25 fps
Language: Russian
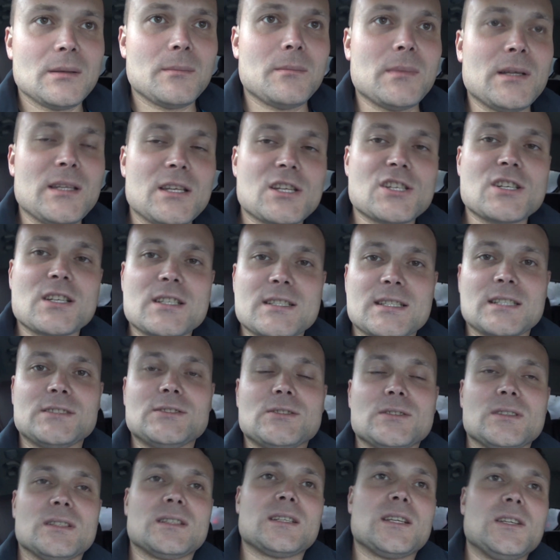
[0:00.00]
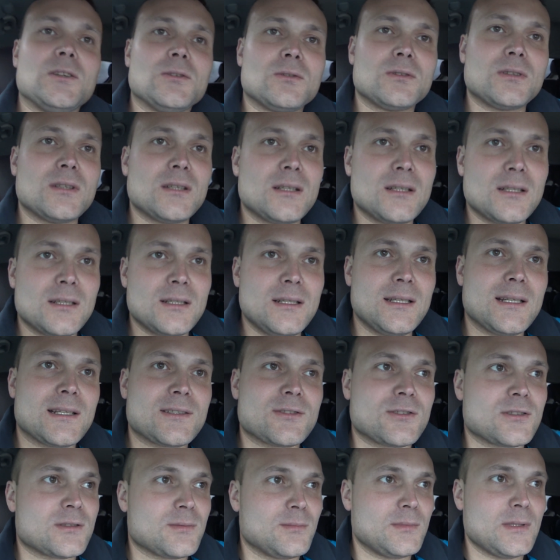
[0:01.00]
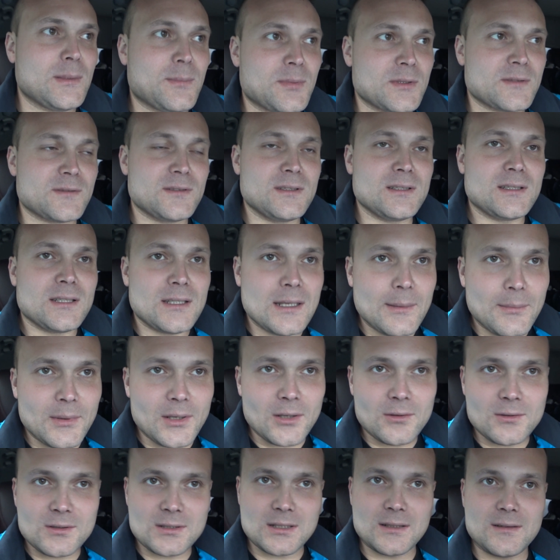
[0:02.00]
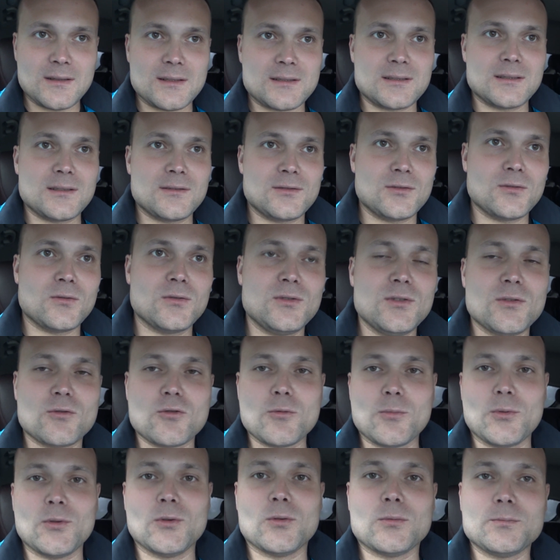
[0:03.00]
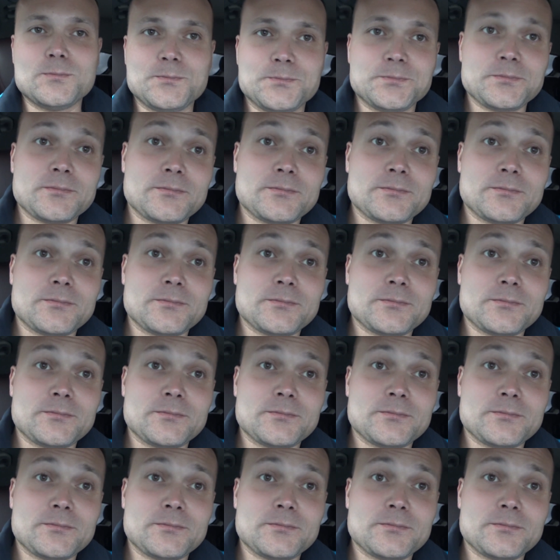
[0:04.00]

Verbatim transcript: менеджер салона Toyota Lexus мне позвонит, и я приеду, соответственно, все у них куплю.